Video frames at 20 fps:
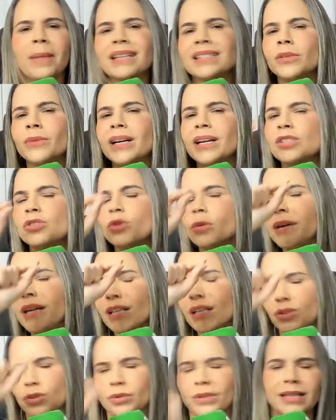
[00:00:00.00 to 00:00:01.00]
Mas não é
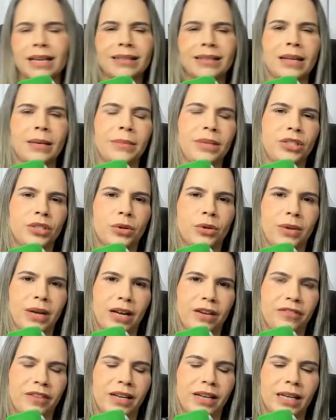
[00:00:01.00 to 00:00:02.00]
sobre isso exatamente que eu
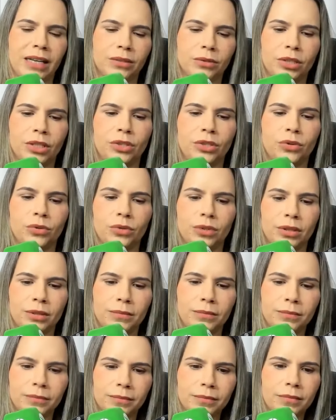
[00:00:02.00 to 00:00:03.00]
quero falar no dia de
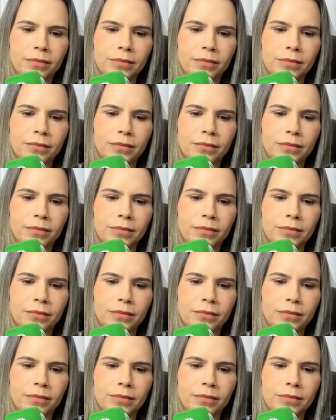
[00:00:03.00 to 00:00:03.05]
hoje.